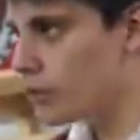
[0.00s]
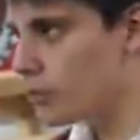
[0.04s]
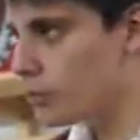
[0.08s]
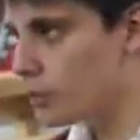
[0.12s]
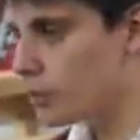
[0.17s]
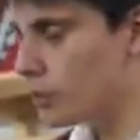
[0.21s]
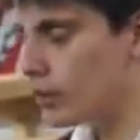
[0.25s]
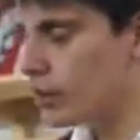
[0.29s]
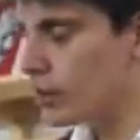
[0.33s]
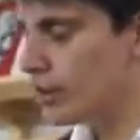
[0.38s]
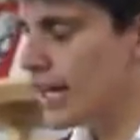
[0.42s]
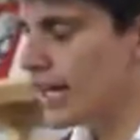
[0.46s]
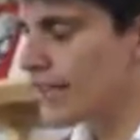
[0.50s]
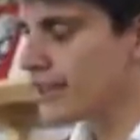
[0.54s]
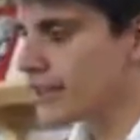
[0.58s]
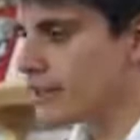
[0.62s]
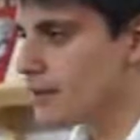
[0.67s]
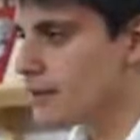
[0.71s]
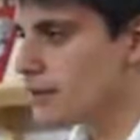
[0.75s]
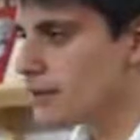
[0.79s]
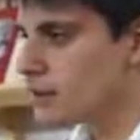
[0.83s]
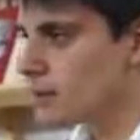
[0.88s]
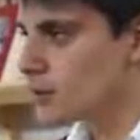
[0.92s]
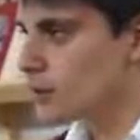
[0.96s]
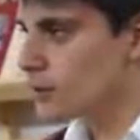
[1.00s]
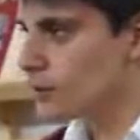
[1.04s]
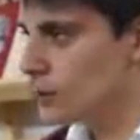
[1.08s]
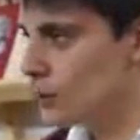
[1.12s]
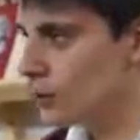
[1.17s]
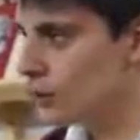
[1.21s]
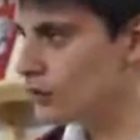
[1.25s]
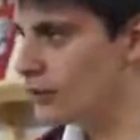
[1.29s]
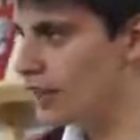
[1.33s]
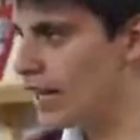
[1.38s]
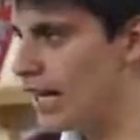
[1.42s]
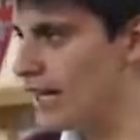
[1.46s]
muy atentamente tus
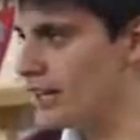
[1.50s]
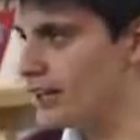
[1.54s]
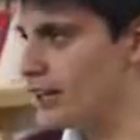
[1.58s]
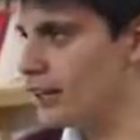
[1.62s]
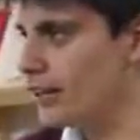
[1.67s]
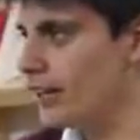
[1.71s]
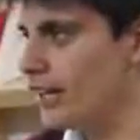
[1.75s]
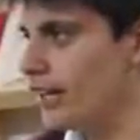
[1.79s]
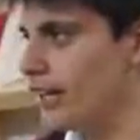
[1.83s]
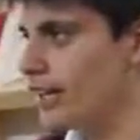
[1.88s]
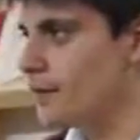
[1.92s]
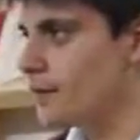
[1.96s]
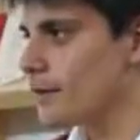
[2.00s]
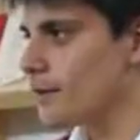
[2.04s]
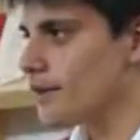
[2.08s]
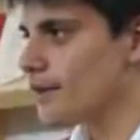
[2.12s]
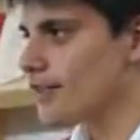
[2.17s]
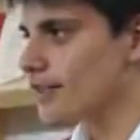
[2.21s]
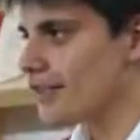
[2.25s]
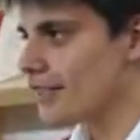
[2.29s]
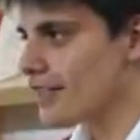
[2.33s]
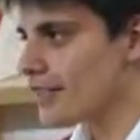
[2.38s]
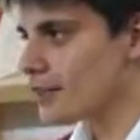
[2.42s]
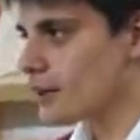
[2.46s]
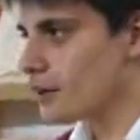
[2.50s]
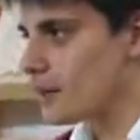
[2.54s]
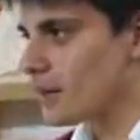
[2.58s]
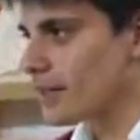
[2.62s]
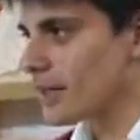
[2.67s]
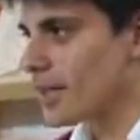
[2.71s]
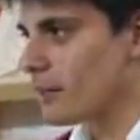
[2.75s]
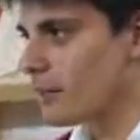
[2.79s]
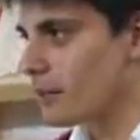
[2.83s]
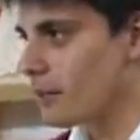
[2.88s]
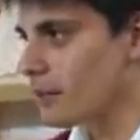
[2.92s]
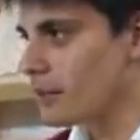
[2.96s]
dos anteriores libros y esto viene
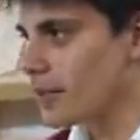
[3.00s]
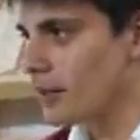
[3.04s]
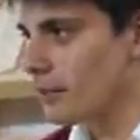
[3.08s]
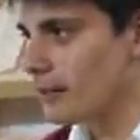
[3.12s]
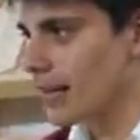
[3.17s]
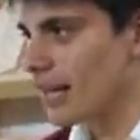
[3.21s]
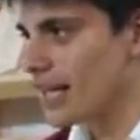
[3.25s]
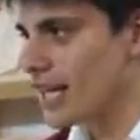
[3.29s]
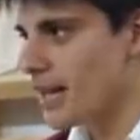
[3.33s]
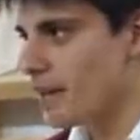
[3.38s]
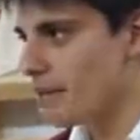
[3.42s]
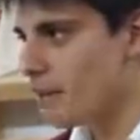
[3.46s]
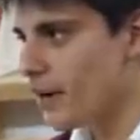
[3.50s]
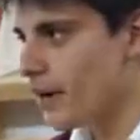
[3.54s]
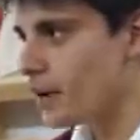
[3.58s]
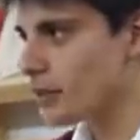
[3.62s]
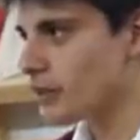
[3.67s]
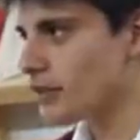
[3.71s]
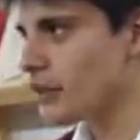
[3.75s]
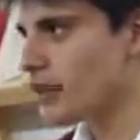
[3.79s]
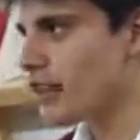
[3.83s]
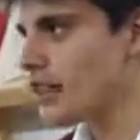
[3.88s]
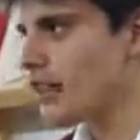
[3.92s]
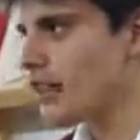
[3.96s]
después de una pequeña pausa.